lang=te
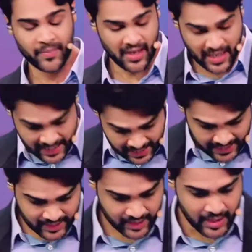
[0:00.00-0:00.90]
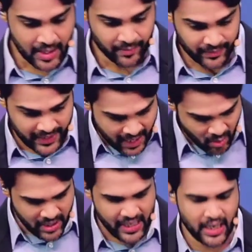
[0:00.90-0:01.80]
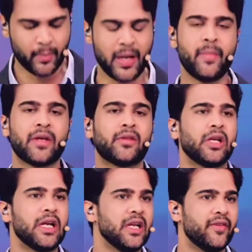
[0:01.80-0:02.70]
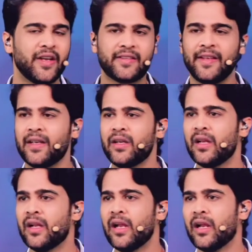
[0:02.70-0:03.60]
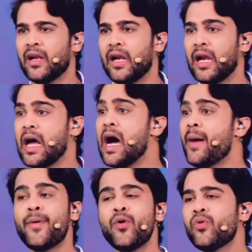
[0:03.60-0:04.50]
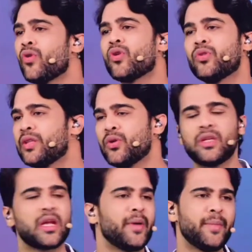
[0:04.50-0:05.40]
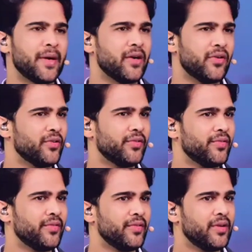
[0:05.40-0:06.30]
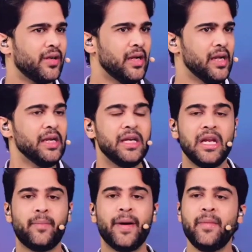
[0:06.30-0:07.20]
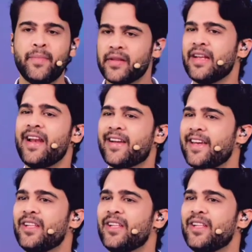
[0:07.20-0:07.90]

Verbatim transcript: అండ్ నెక్స్ట్ దేవుని ఎడల భయభక్తులు కలిగిన వ్యక్తి లాభం కొరకు దేవుని దగ్గర భయపడ్డు నేను భయపడతా నాకు ఏదో